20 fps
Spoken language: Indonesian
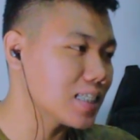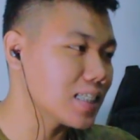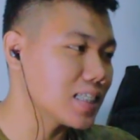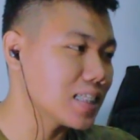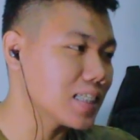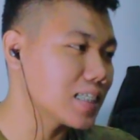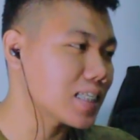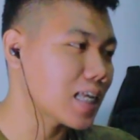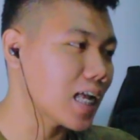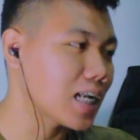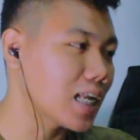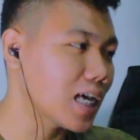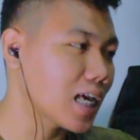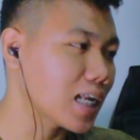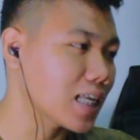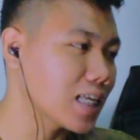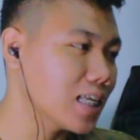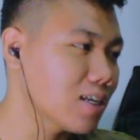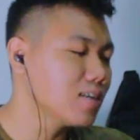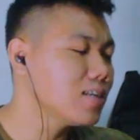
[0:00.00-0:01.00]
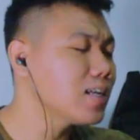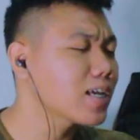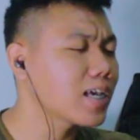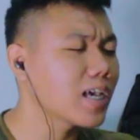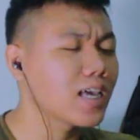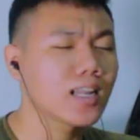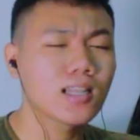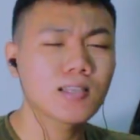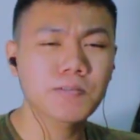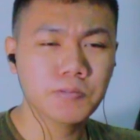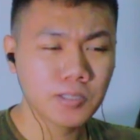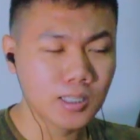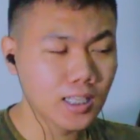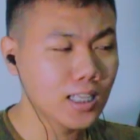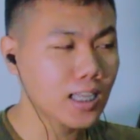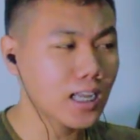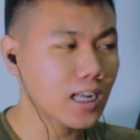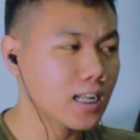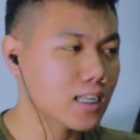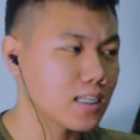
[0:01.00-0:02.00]
disadari dia kayak
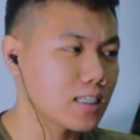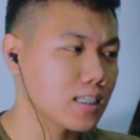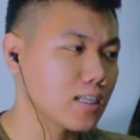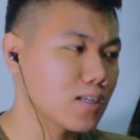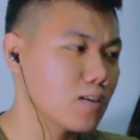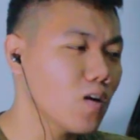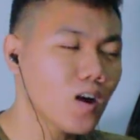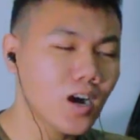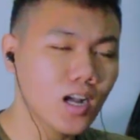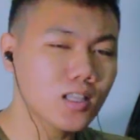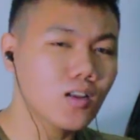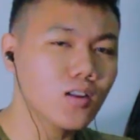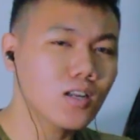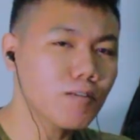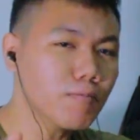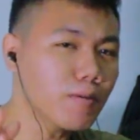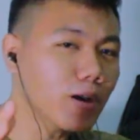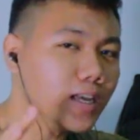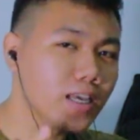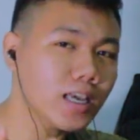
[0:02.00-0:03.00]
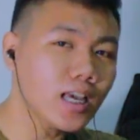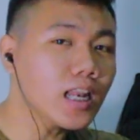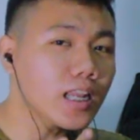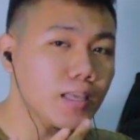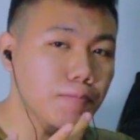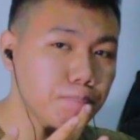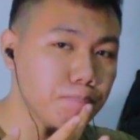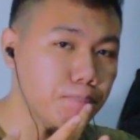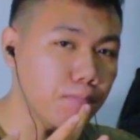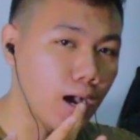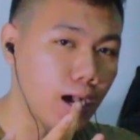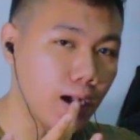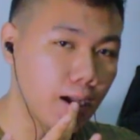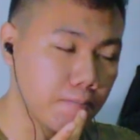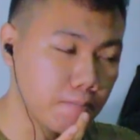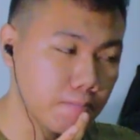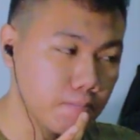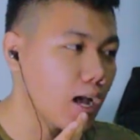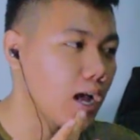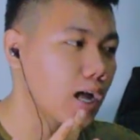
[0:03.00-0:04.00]
lipstikan sih gue nggak tahu dia pakai lip balm